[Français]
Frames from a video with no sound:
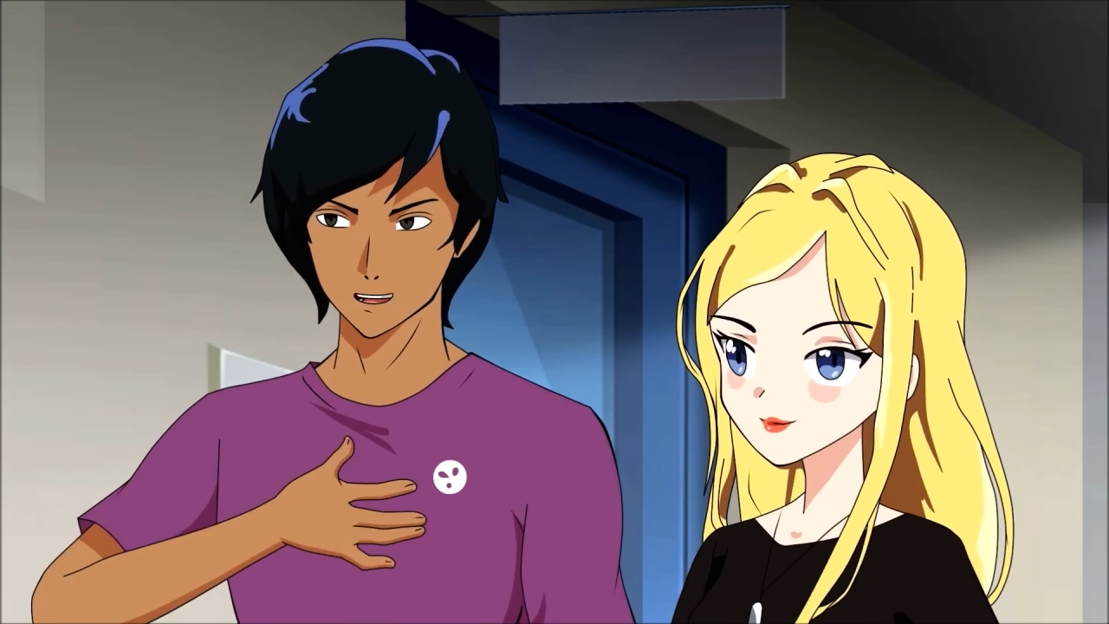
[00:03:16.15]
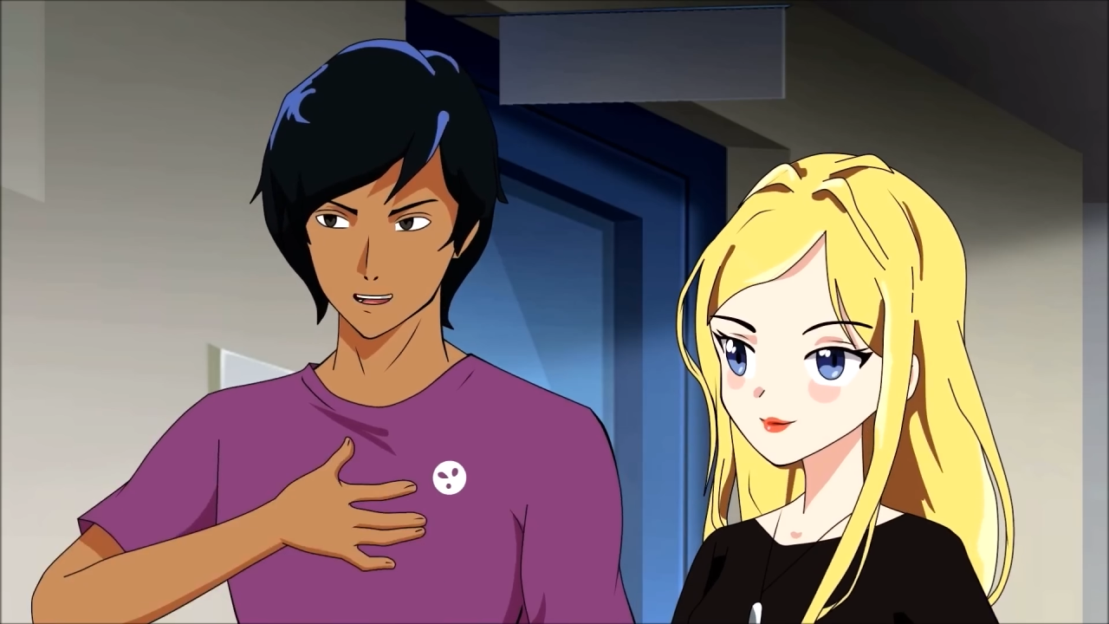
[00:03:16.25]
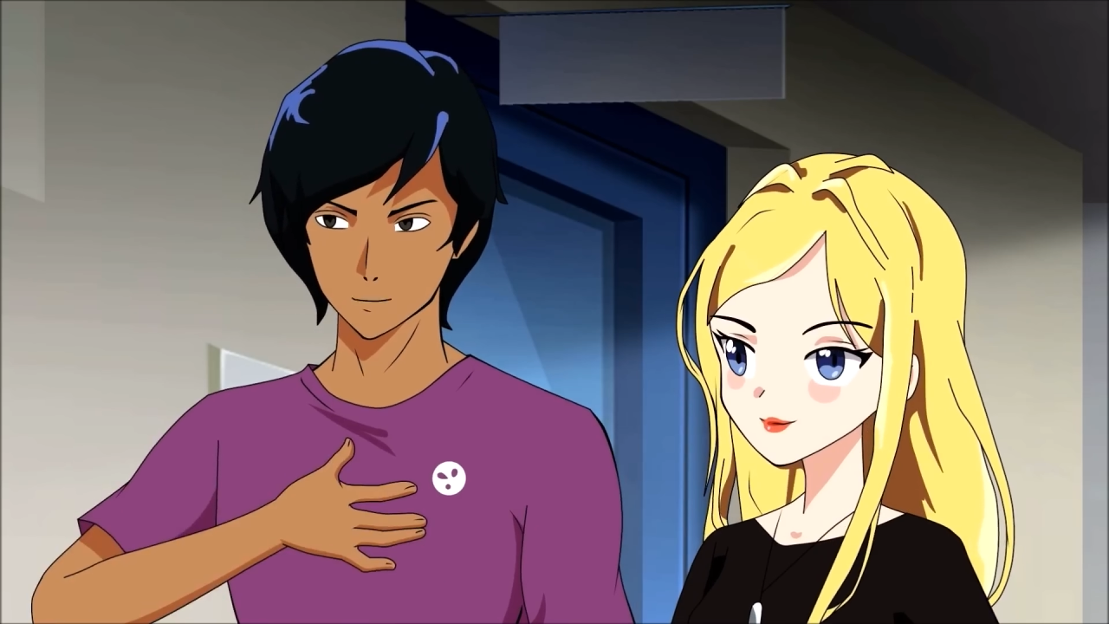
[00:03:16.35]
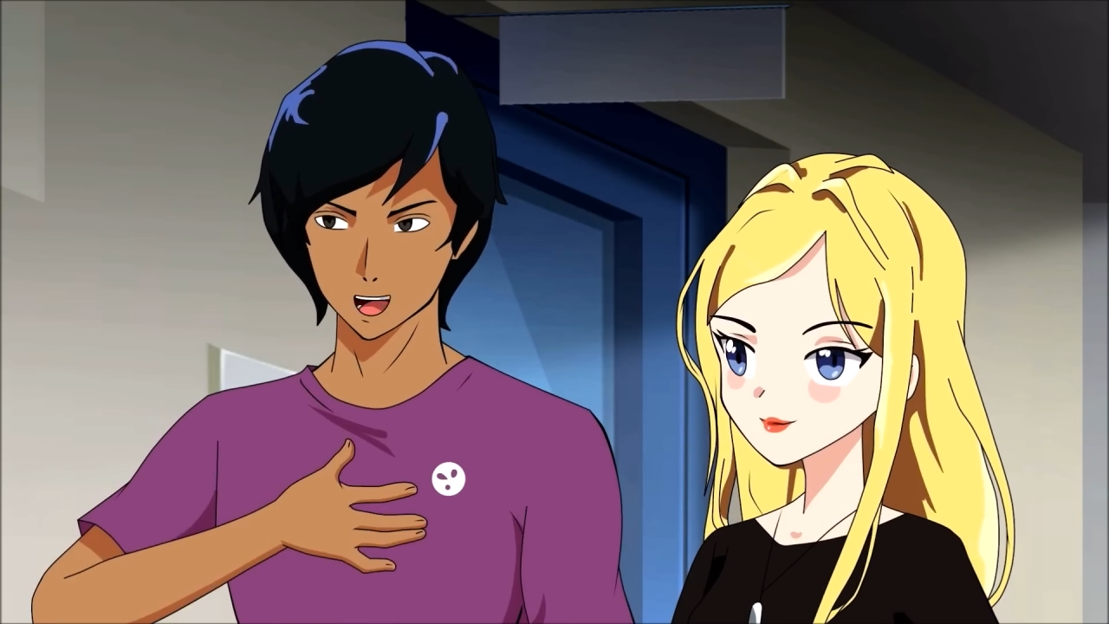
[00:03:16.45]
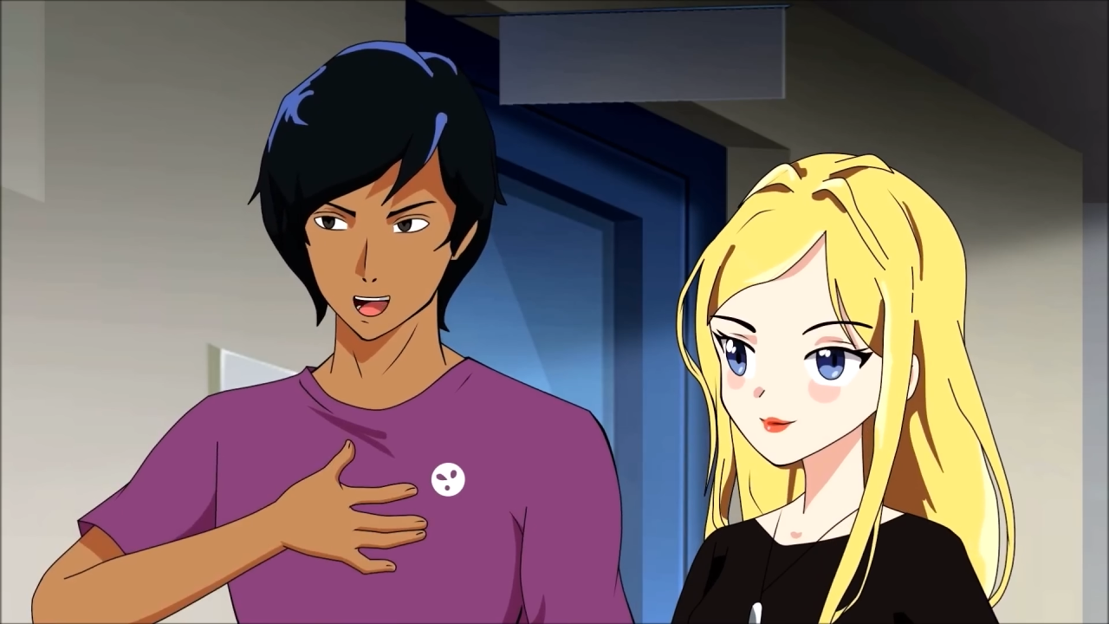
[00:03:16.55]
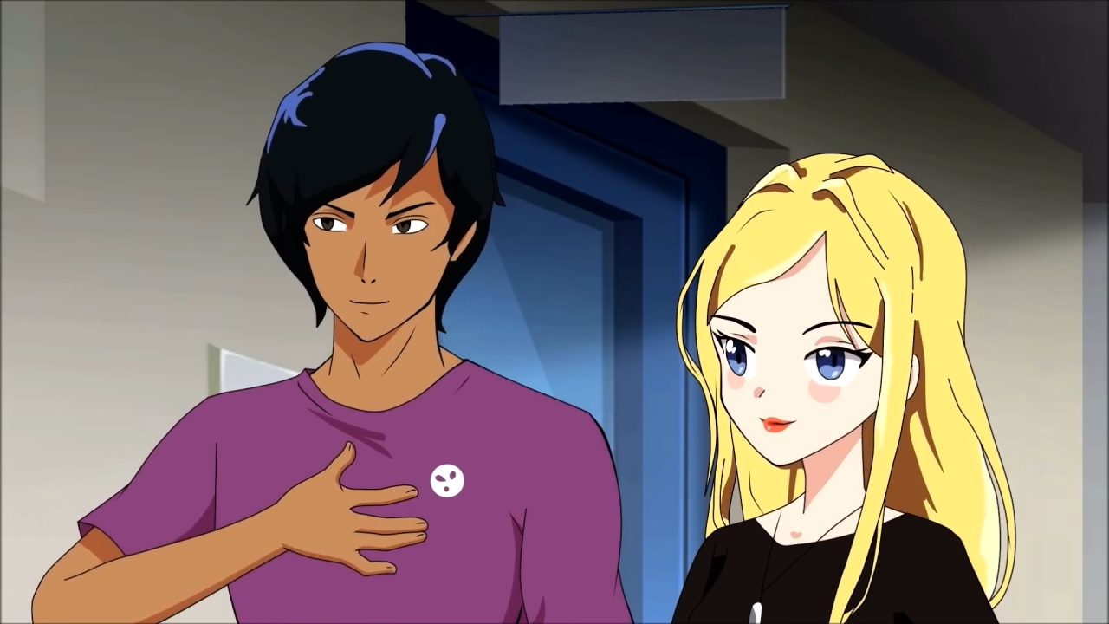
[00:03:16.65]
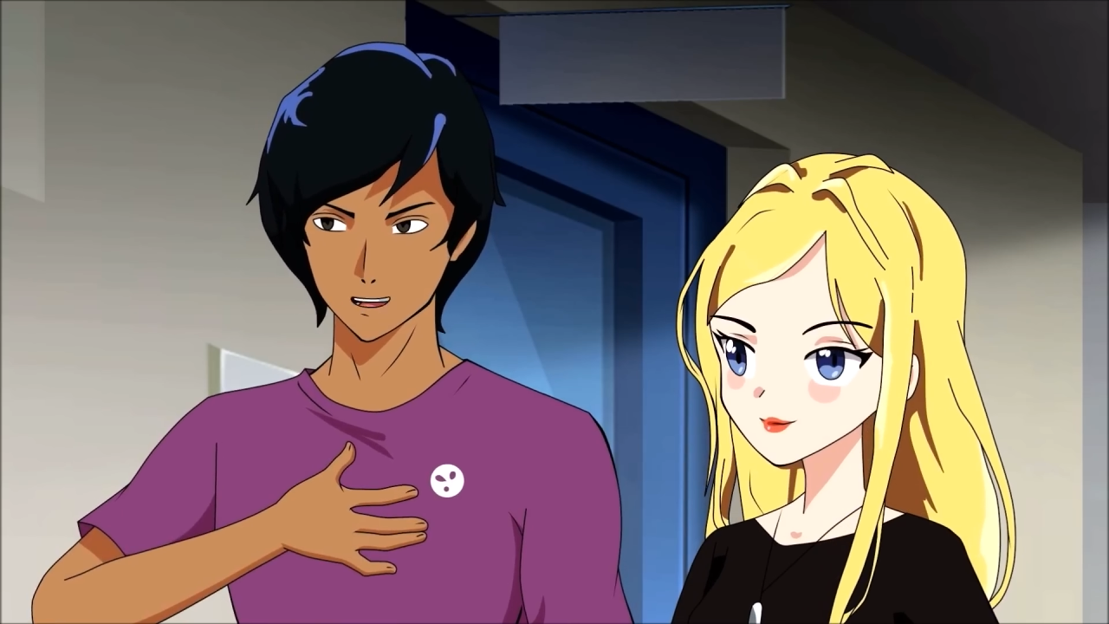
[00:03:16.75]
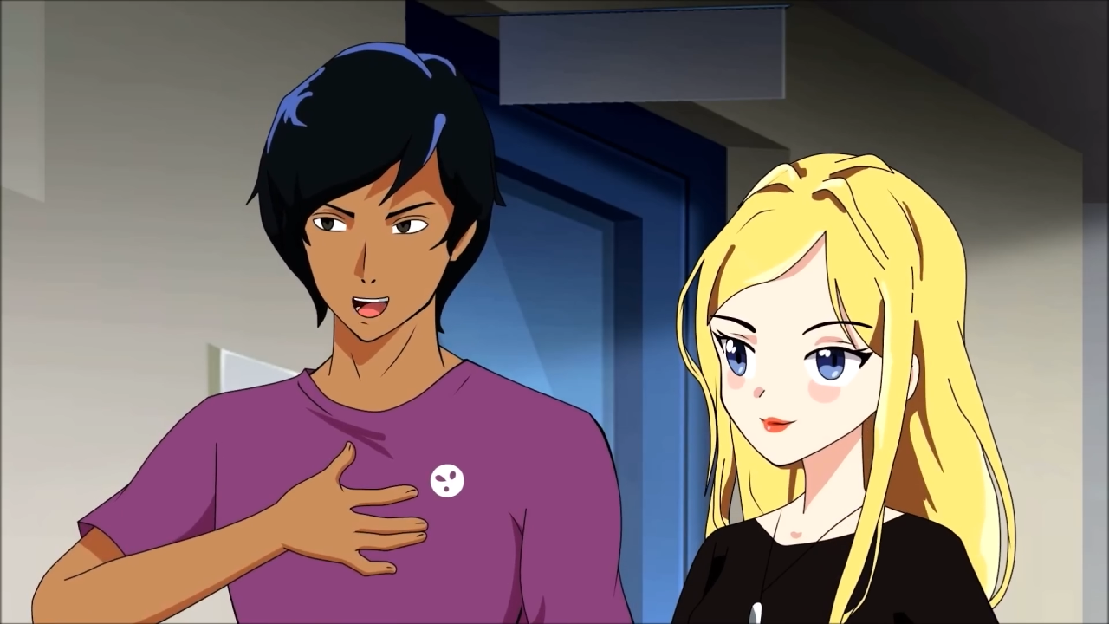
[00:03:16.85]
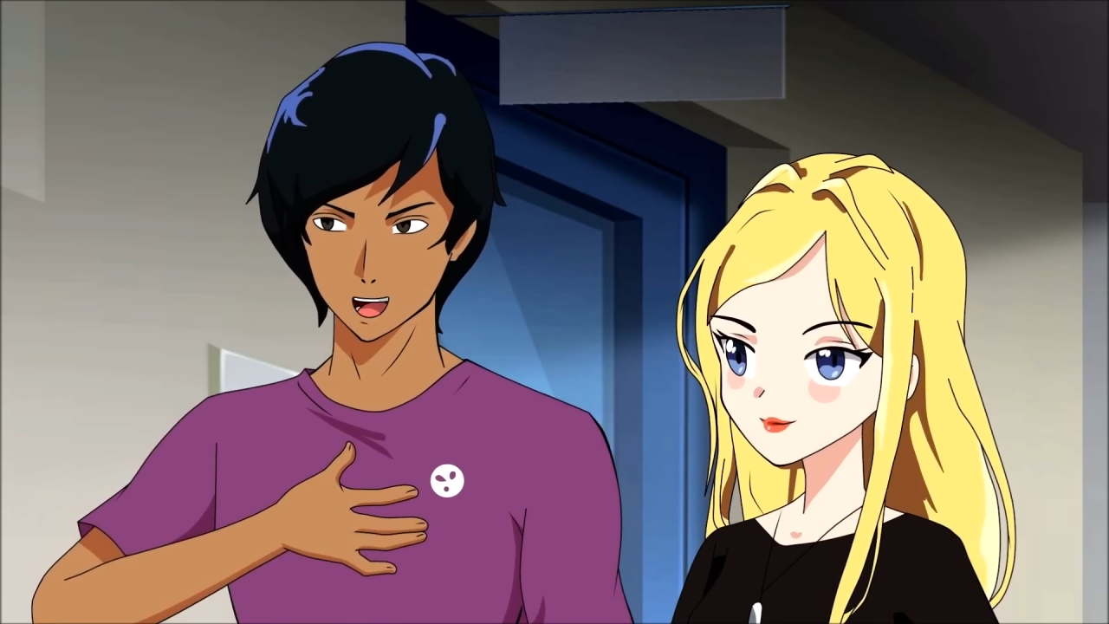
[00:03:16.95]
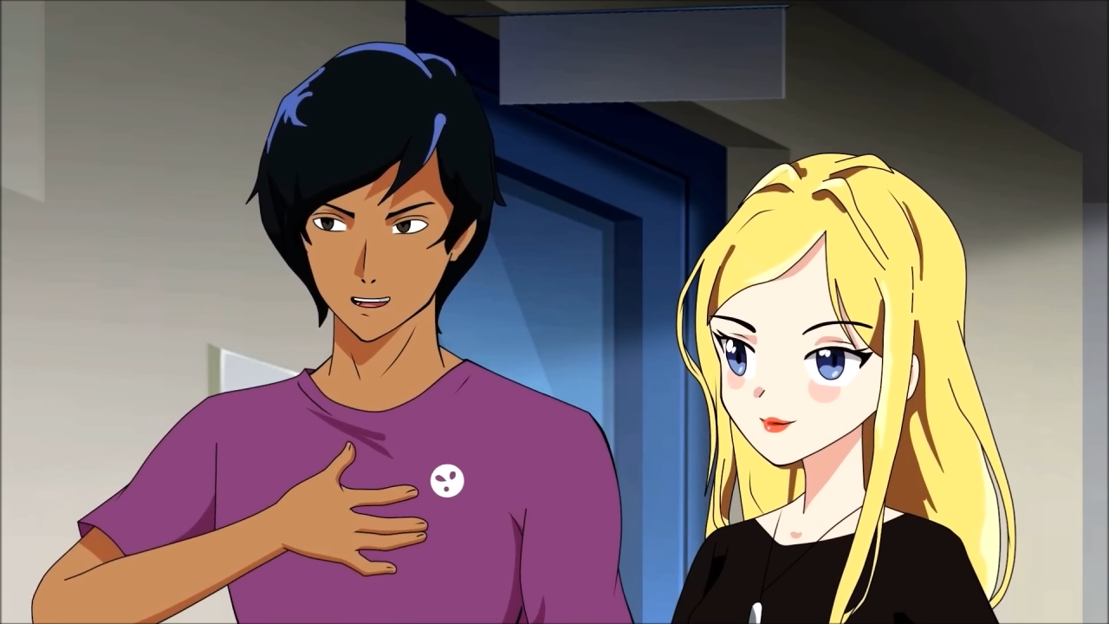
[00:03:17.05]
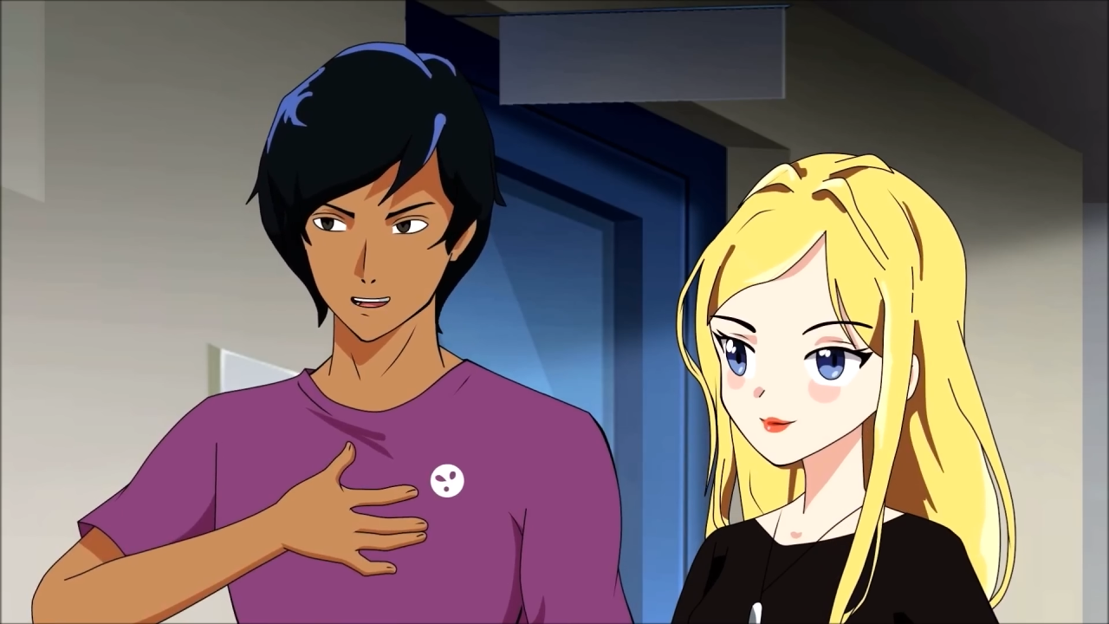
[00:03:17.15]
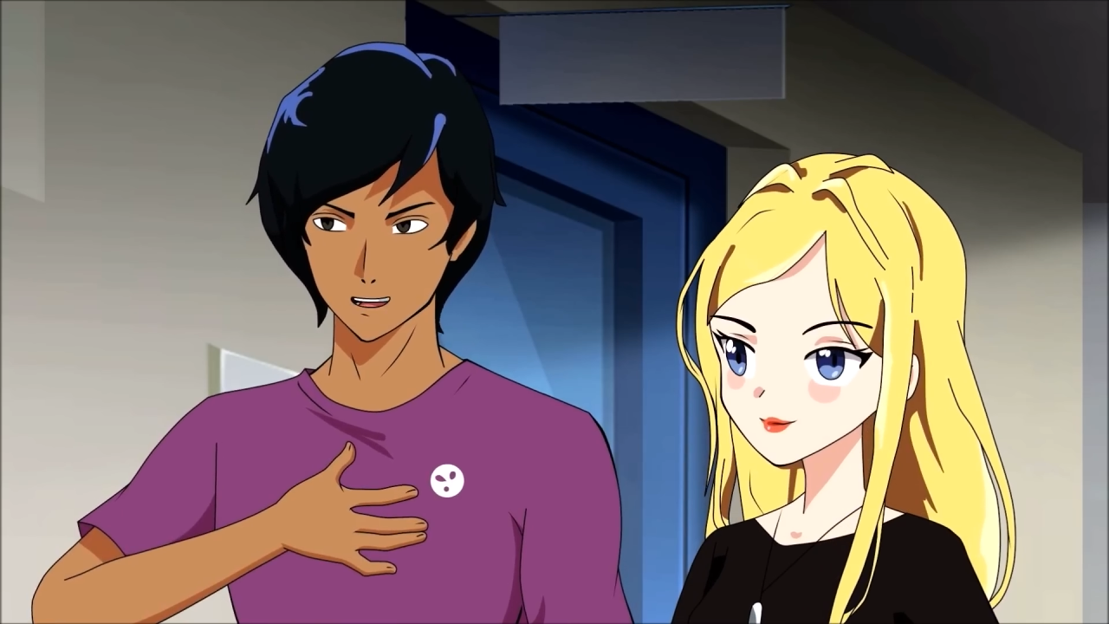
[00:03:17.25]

C'est casqueur.